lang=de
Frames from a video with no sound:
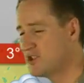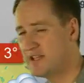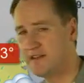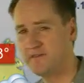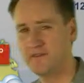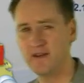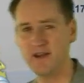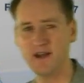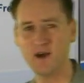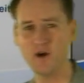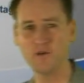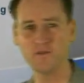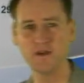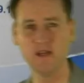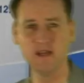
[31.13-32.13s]
Schneefälle
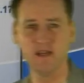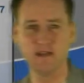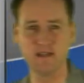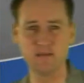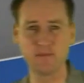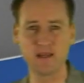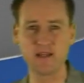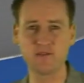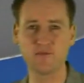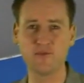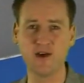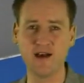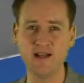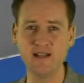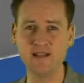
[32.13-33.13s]
auf. Die bringen
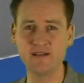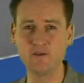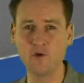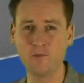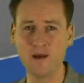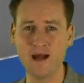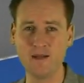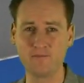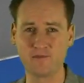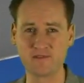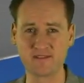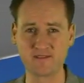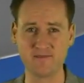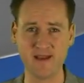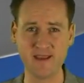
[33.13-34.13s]
vor allen Dingen oberhalb
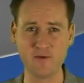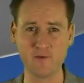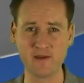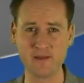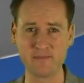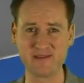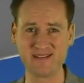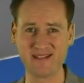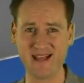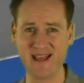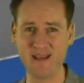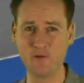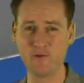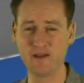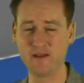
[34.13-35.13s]
von 200 bis
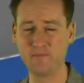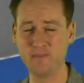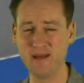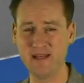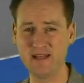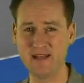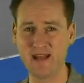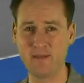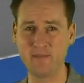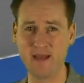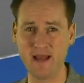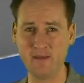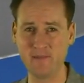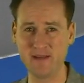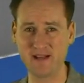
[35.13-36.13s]
300 Metern am
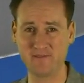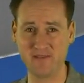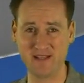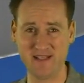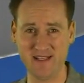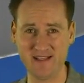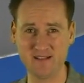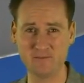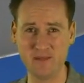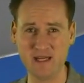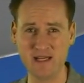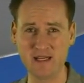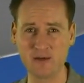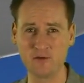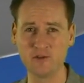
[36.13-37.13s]
Nachmittag
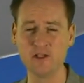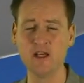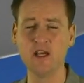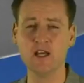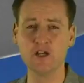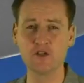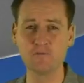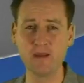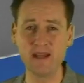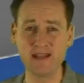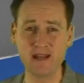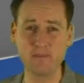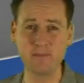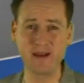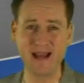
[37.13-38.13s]
Verkehrsbehinderungen.
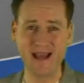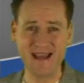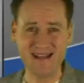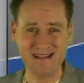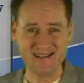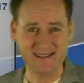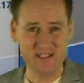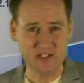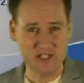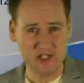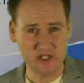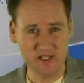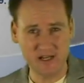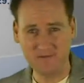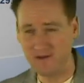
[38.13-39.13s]
Später breitet sich der
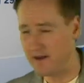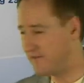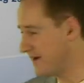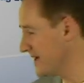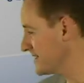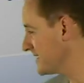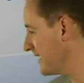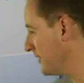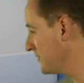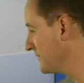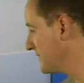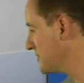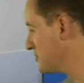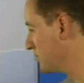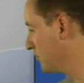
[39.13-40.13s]
Schneefall weiter
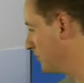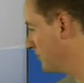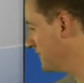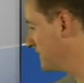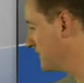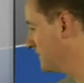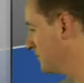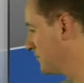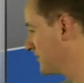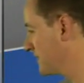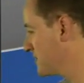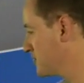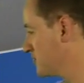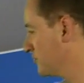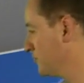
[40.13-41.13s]
aus Richtung Osten und
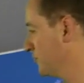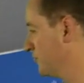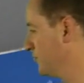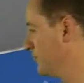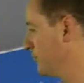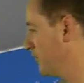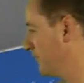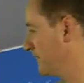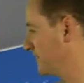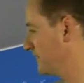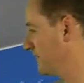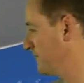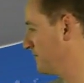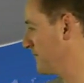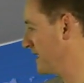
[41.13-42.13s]
Richtung
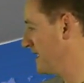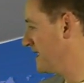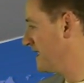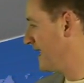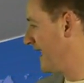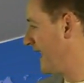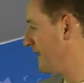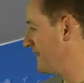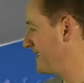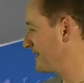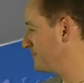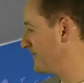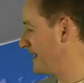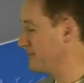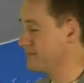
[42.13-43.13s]
Südosten. Aber
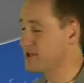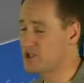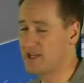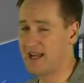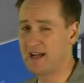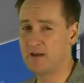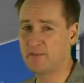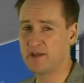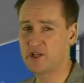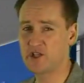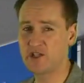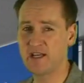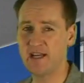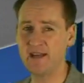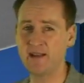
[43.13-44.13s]
es bleibt nicht lange bei
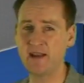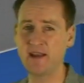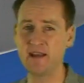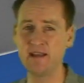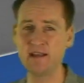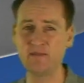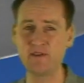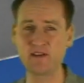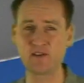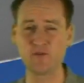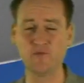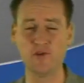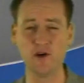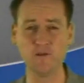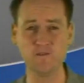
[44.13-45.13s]
Schnee, denn dahinter wird es
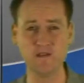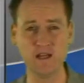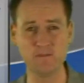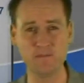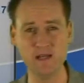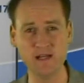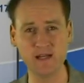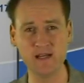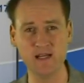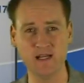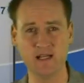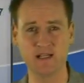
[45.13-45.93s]
sofort wieder milder.